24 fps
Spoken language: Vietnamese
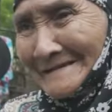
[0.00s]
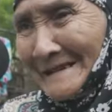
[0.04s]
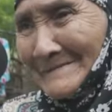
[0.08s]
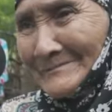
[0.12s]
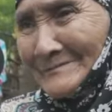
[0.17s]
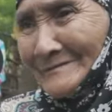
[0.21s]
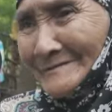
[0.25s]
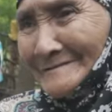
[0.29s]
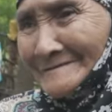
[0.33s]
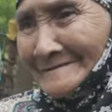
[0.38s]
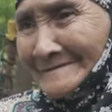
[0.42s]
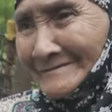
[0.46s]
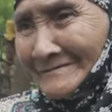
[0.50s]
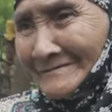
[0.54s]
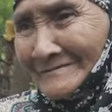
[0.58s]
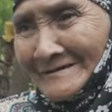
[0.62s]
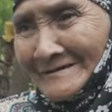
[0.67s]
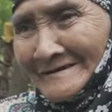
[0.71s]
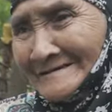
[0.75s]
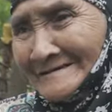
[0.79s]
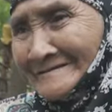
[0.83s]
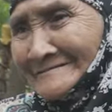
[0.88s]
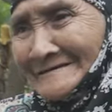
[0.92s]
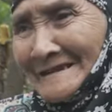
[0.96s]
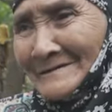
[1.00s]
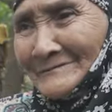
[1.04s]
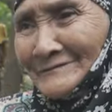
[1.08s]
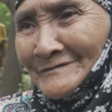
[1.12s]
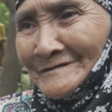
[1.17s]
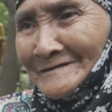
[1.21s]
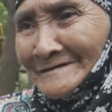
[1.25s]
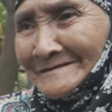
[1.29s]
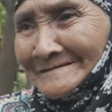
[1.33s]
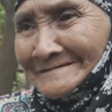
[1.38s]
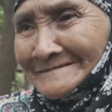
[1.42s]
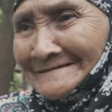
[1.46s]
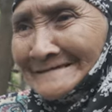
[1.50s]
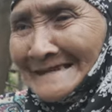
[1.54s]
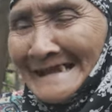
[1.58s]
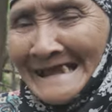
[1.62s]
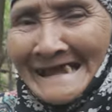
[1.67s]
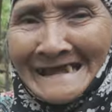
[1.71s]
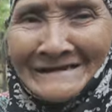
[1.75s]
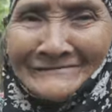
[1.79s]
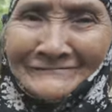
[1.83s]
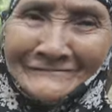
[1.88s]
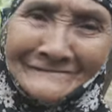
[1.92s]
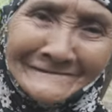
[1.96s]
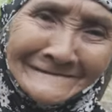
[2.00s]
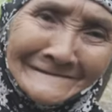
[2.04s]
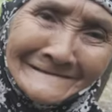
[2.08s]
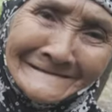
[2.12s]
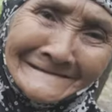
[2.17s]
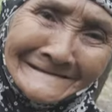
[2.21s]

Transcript: không đẹp, không đẹp nữa, già rồi.